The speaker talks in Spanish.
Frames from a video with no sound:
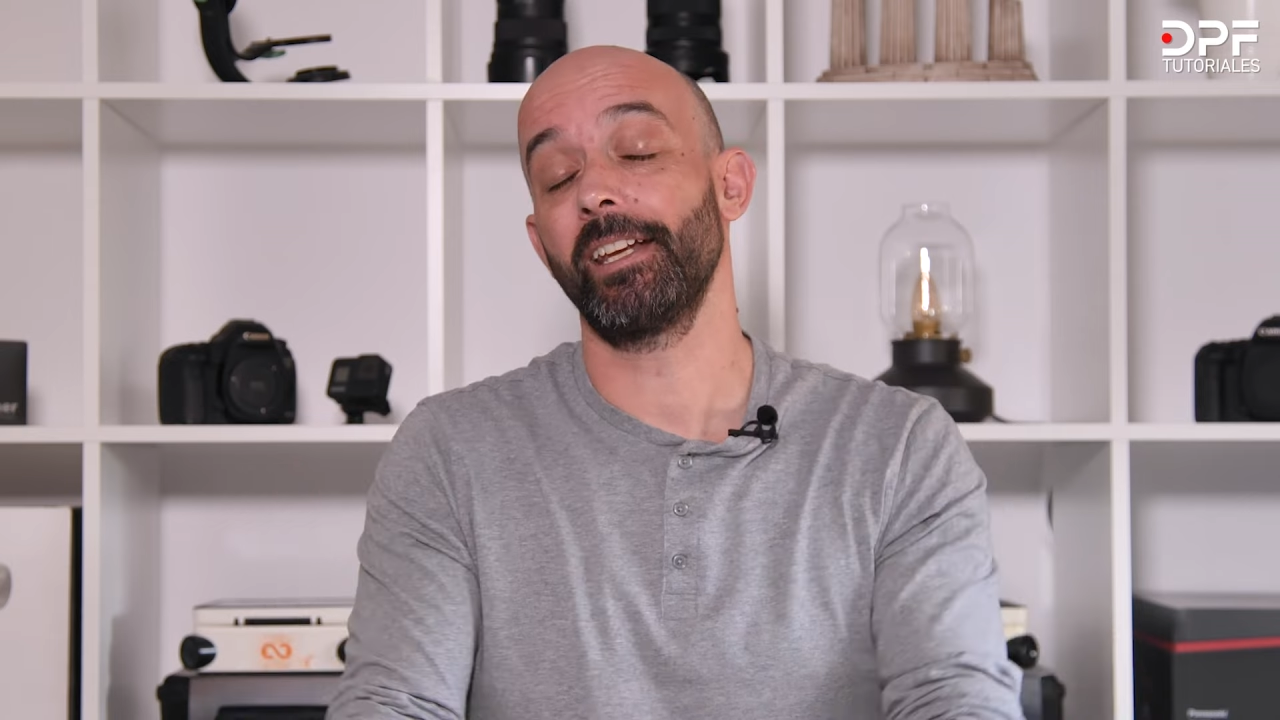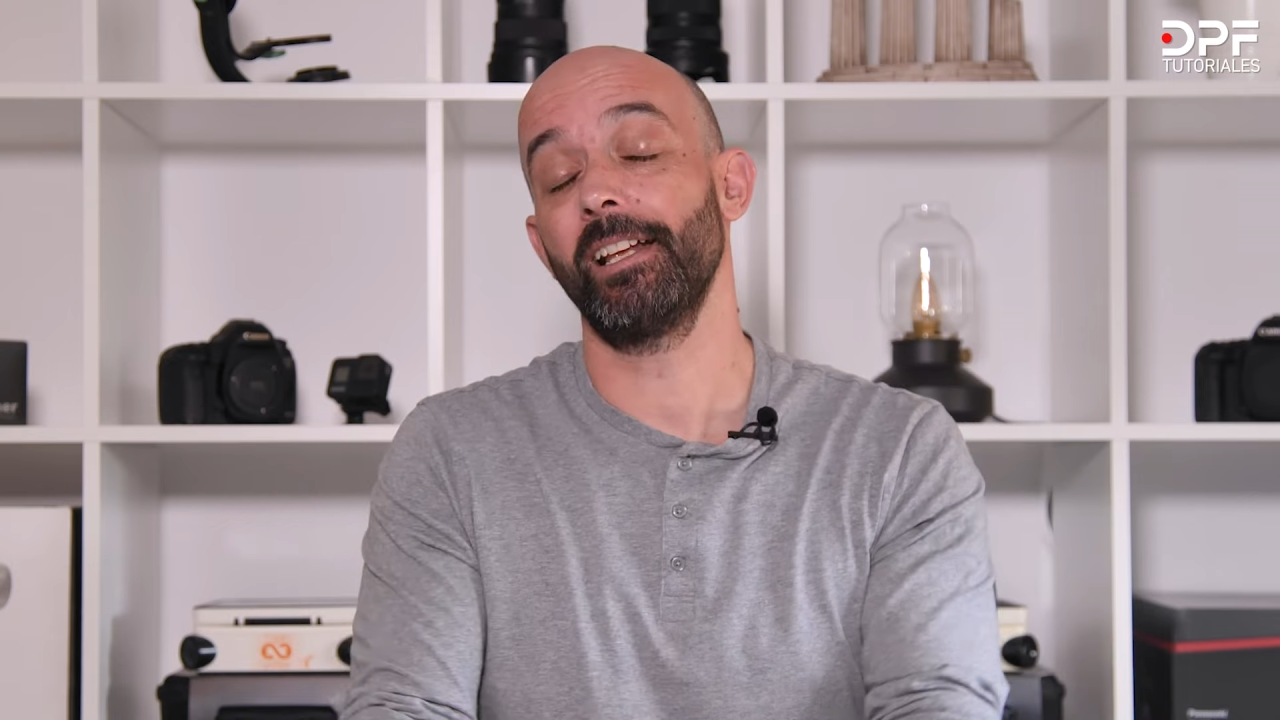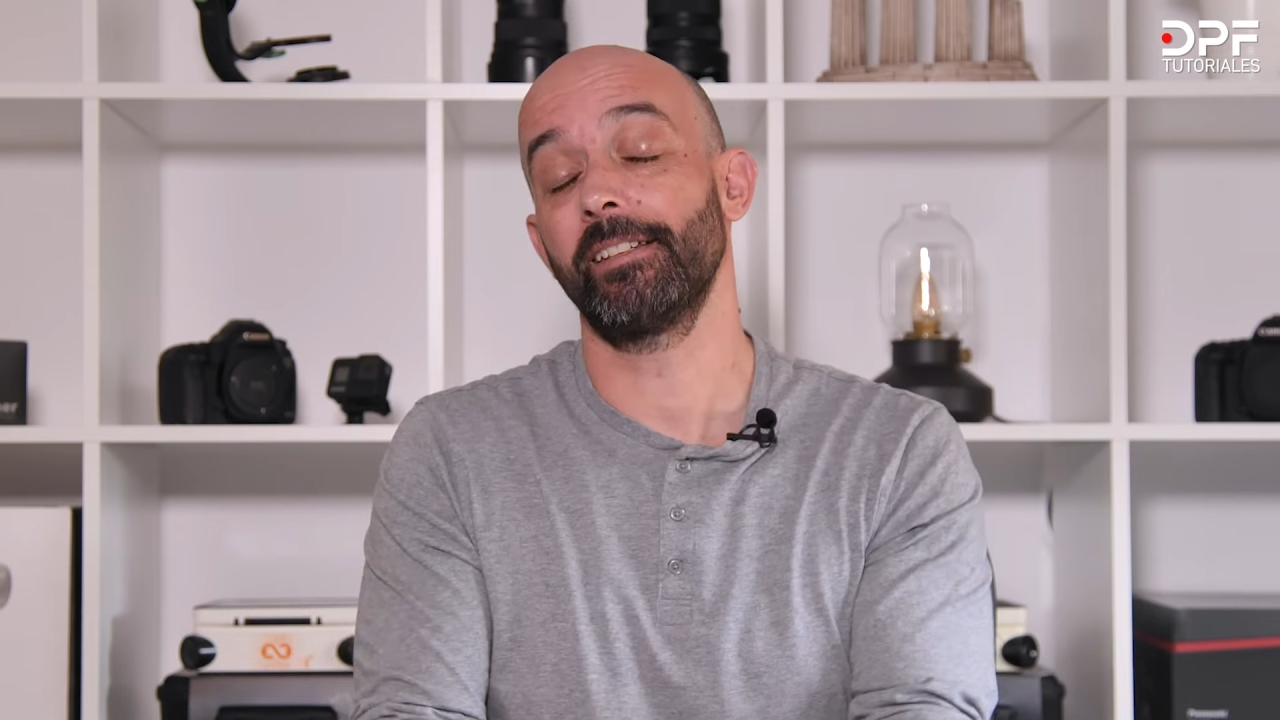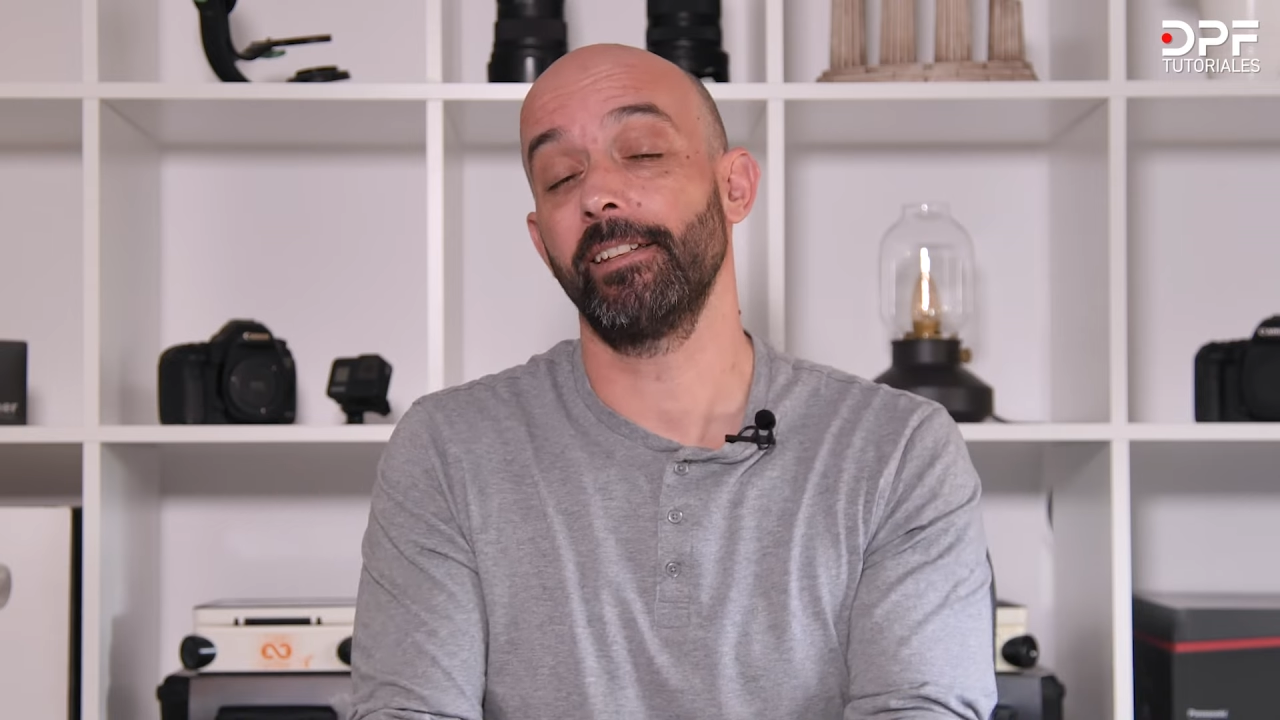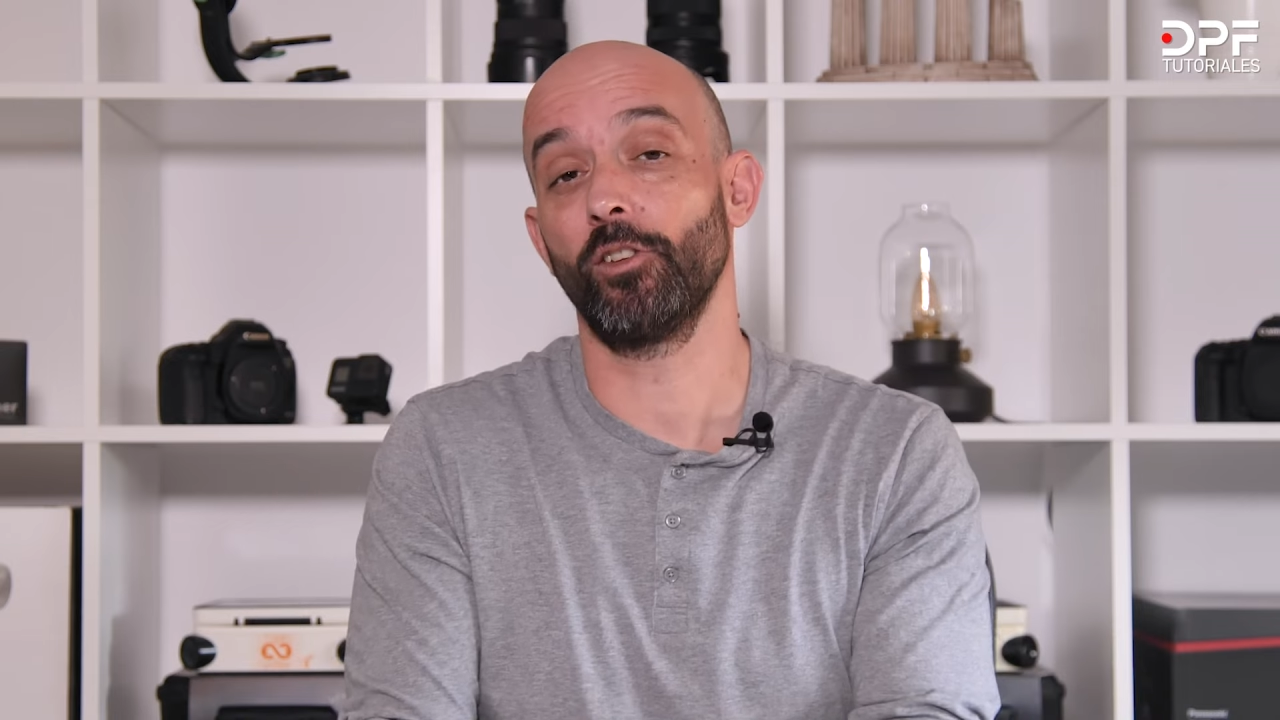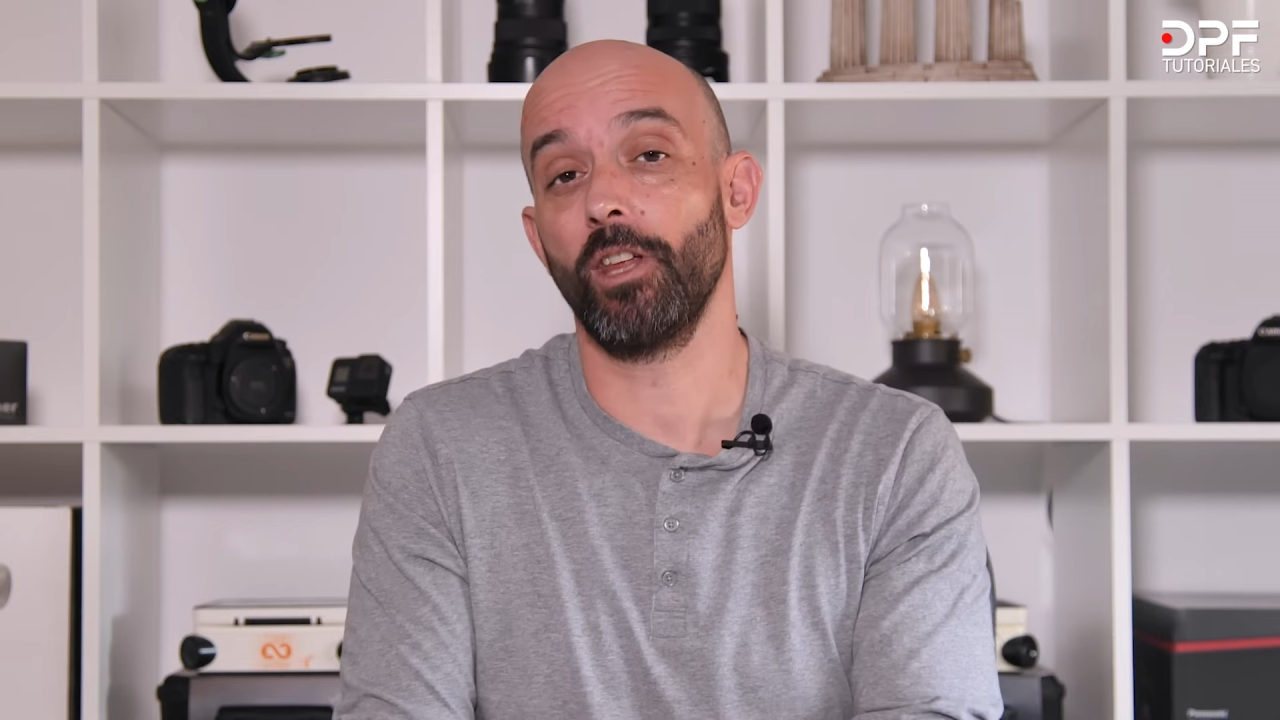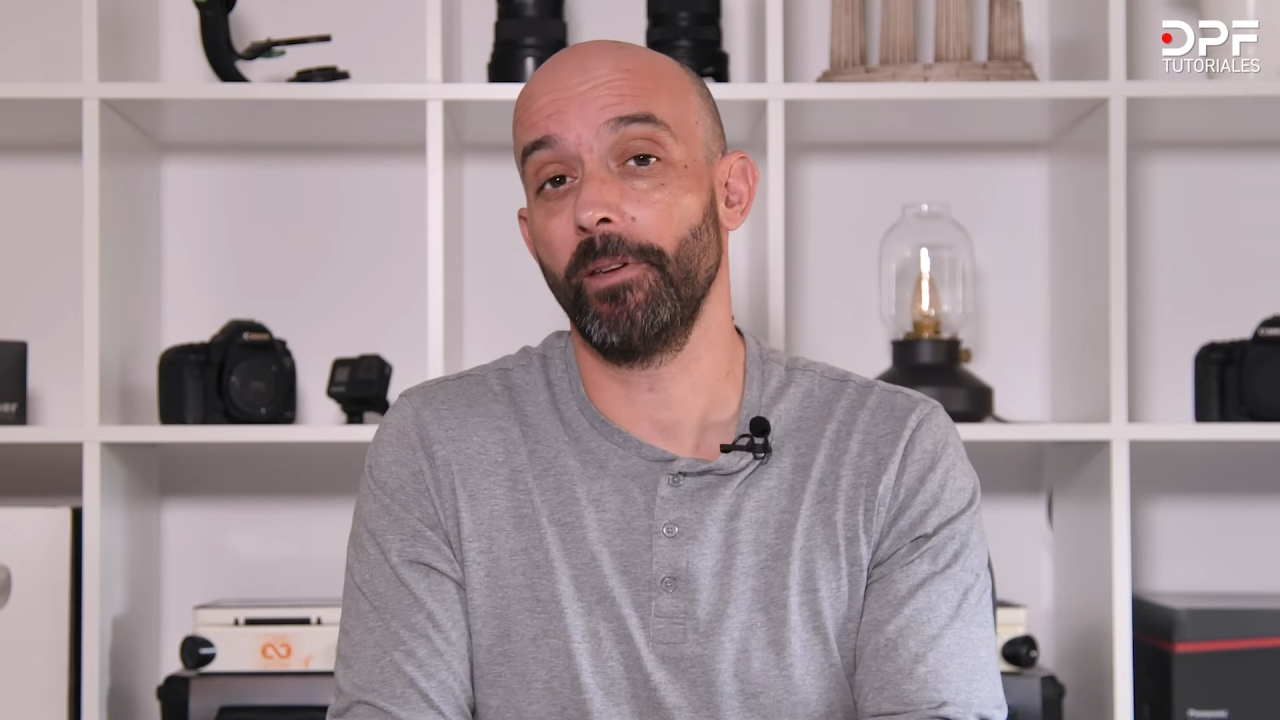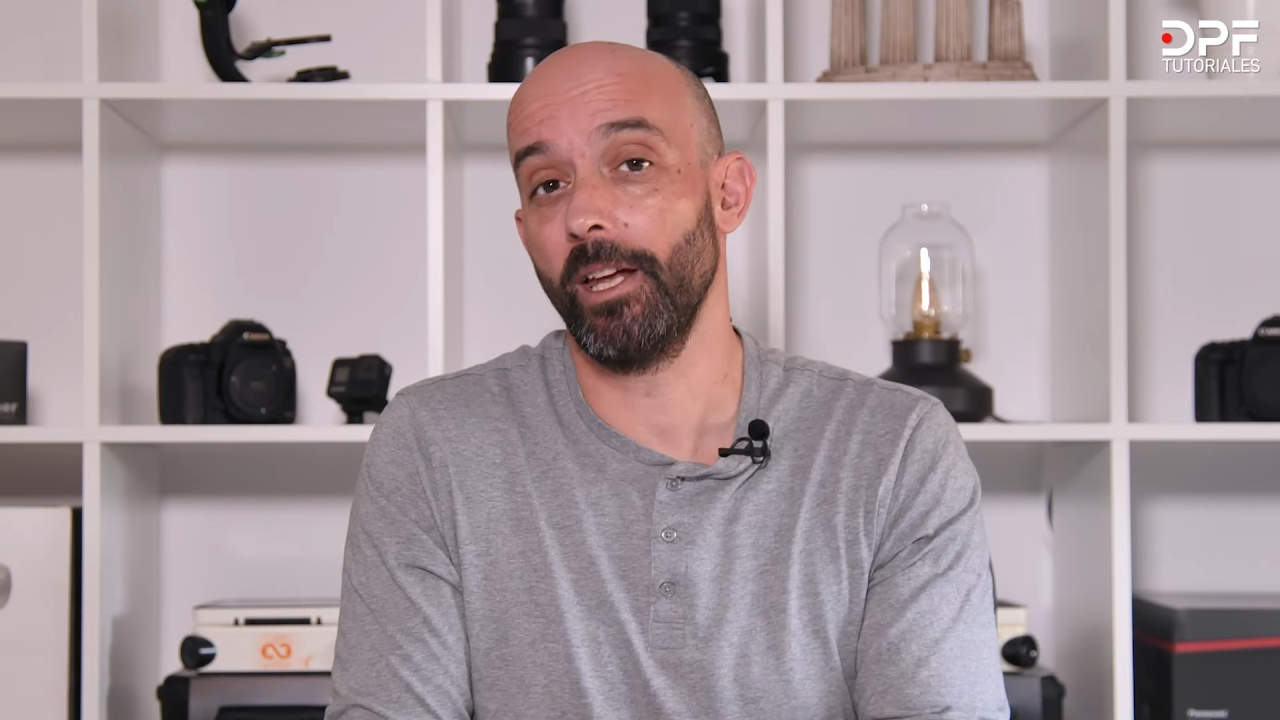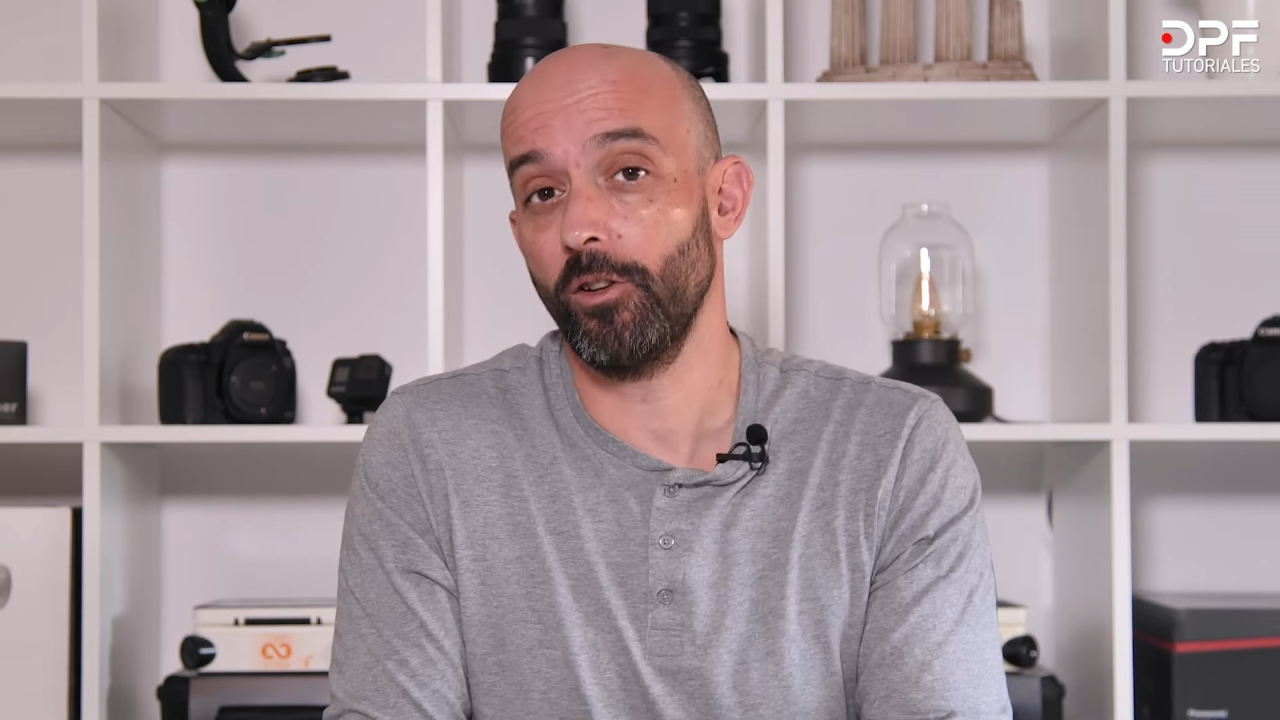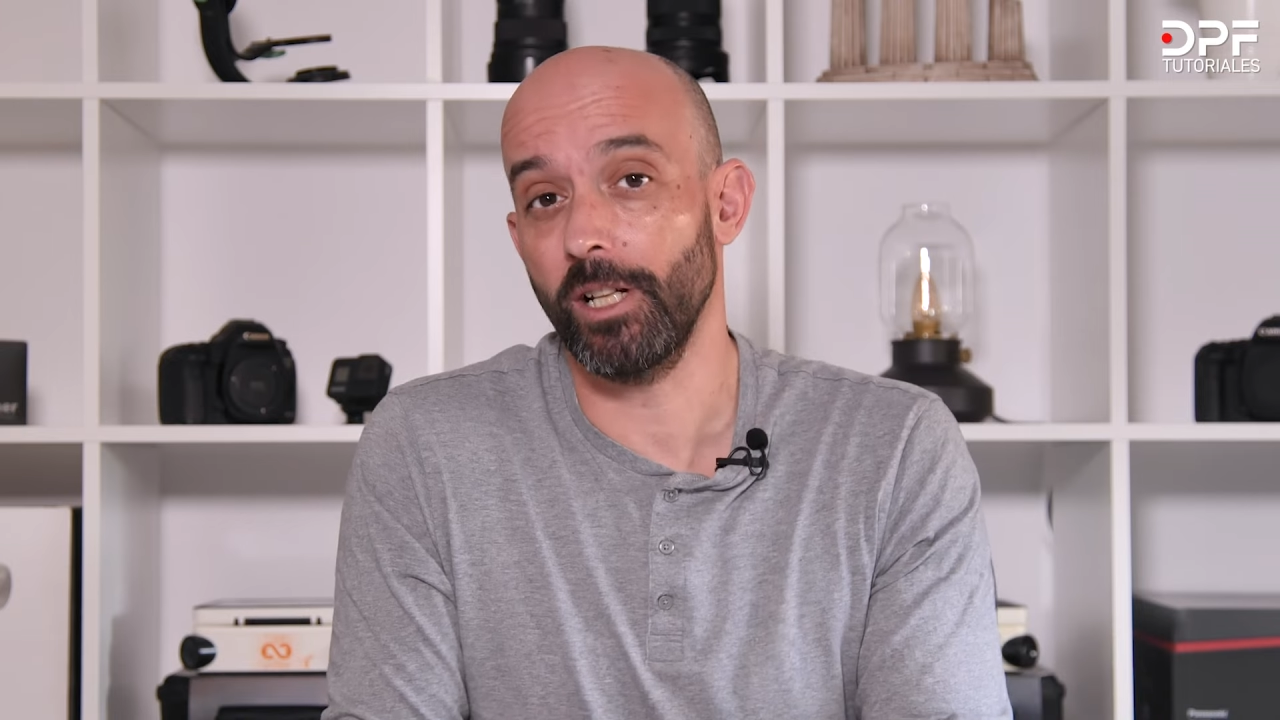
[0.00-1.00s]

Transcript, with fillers: canal si todavía